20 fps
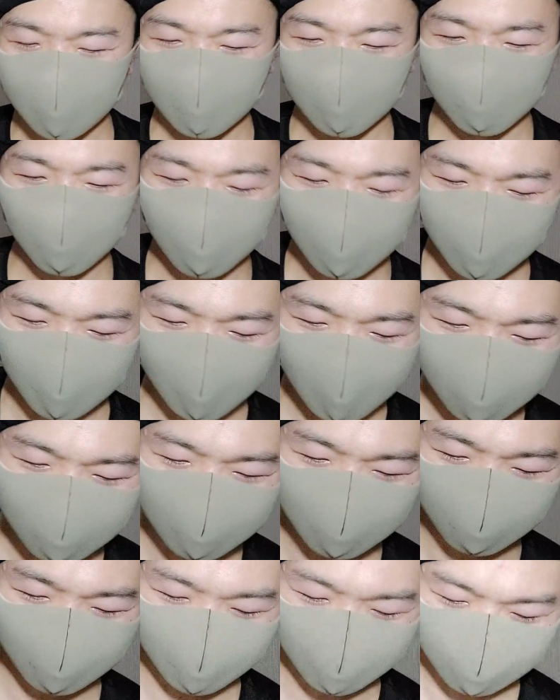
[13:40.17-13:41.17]
人その気なく
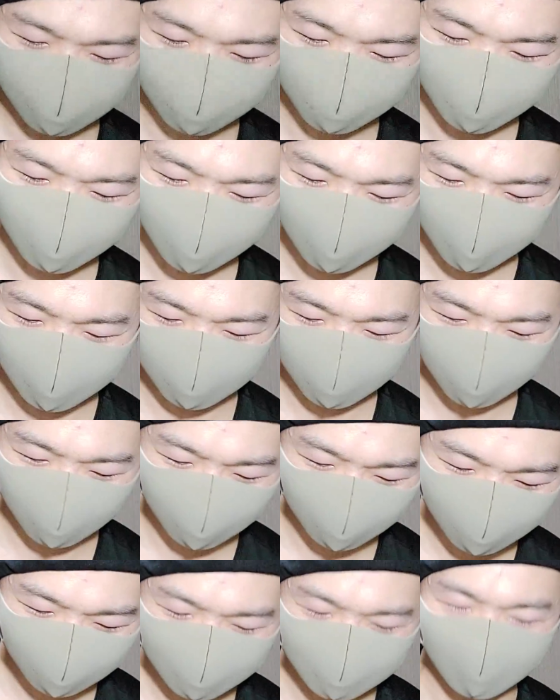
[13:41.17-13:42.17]
てもですよ向こうがそ
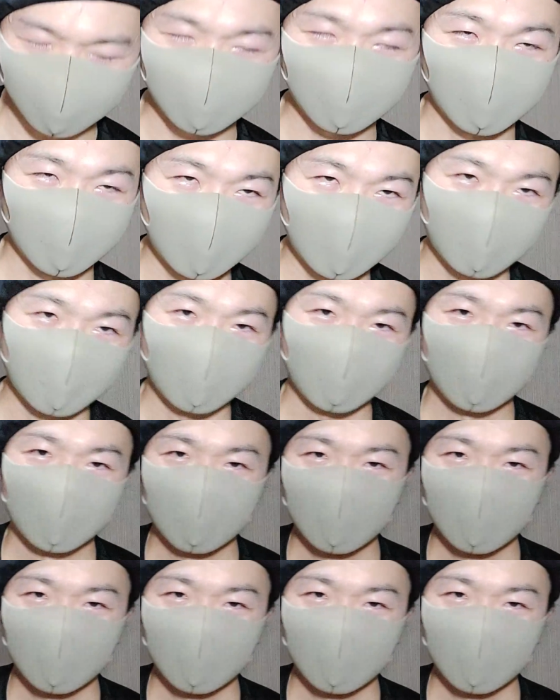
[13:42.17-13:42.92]
う思っちゃったら、